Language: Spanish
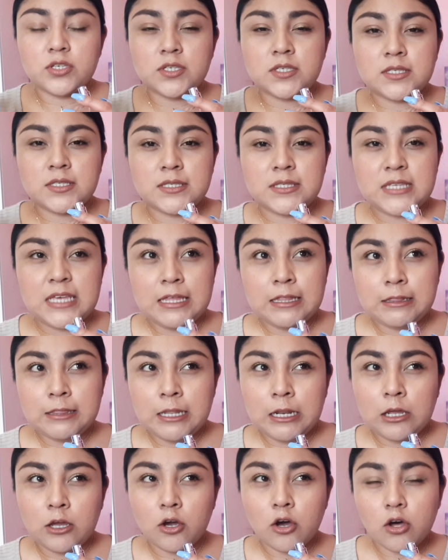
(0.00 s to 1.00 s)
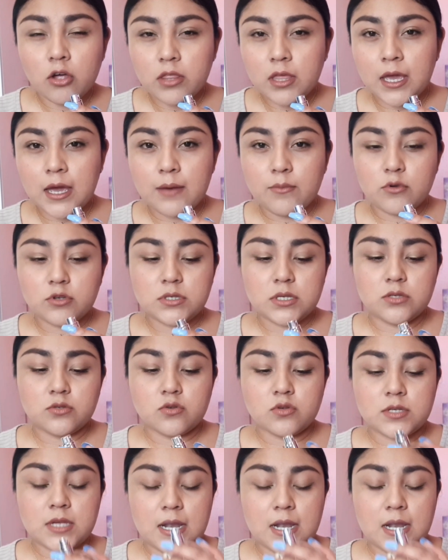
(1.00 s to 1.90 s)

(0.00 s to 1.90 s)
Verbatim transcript: cítrico, digamos, en su